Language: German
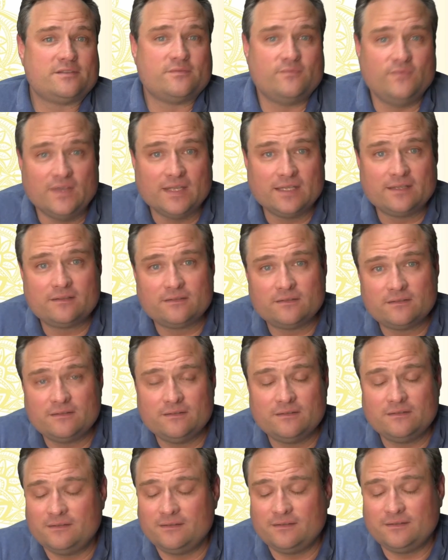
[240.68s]
wird
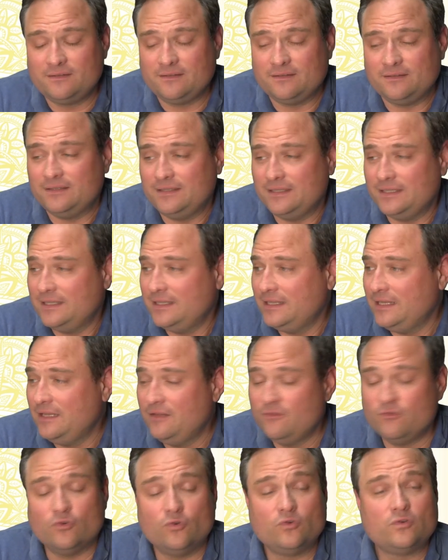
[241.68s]
nie
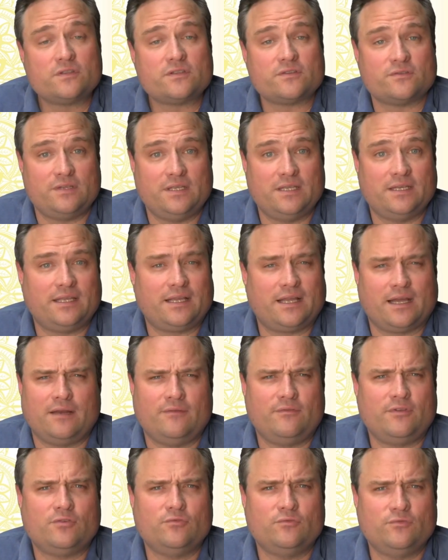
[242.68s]
funktionieren, egal wie
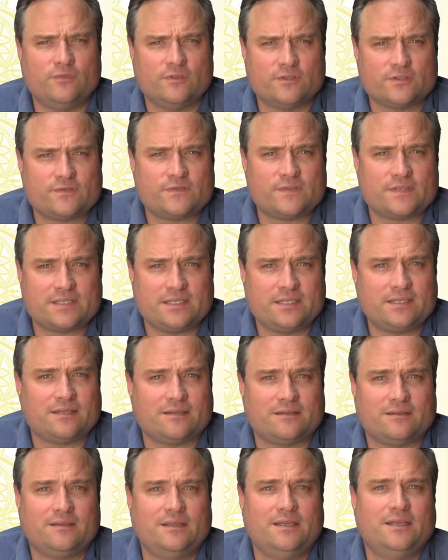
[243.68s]
gut wir uns
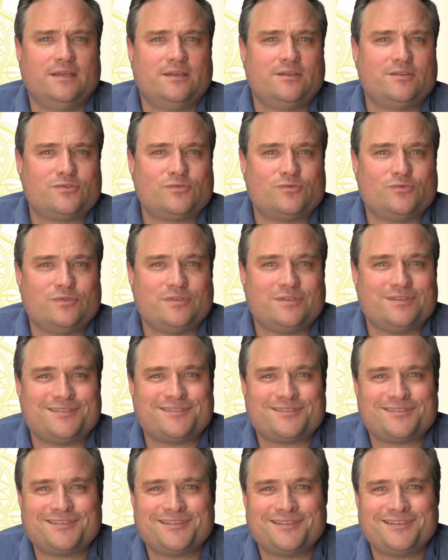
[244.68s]
versichern. So ist
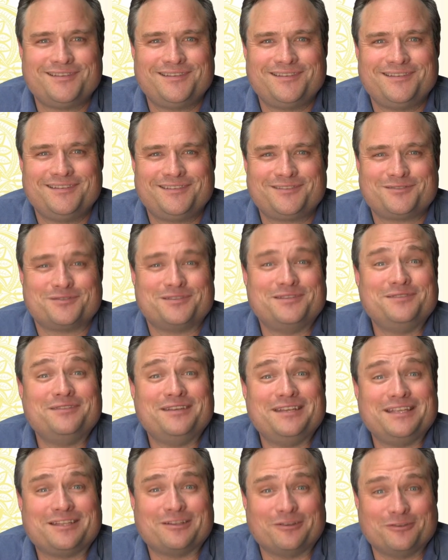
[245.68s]
es, so sind wir
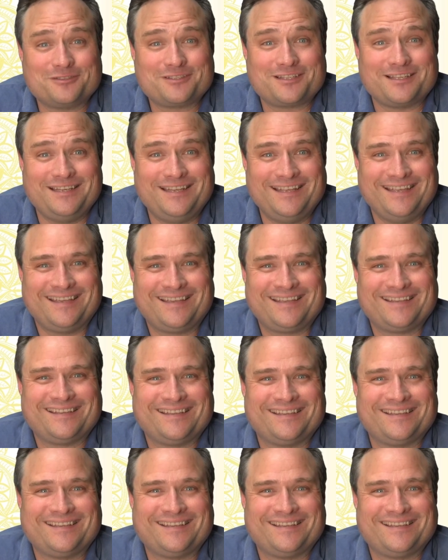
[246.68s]
nicht ausgelegt.